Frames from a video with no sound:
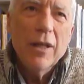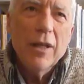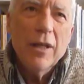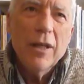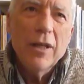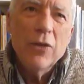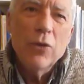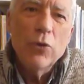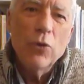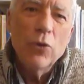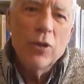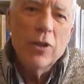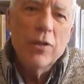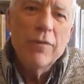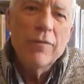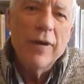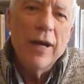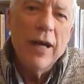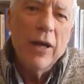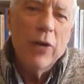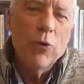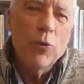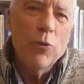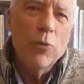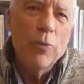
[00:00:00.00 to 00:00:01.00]
Et donc il va
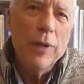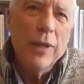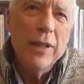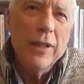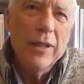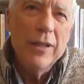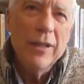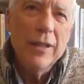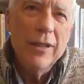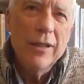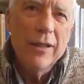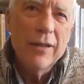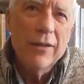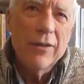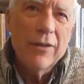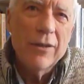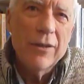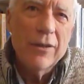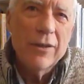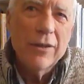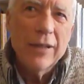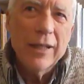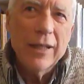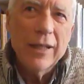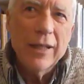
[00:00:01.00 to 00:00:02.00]
accompagner et euh,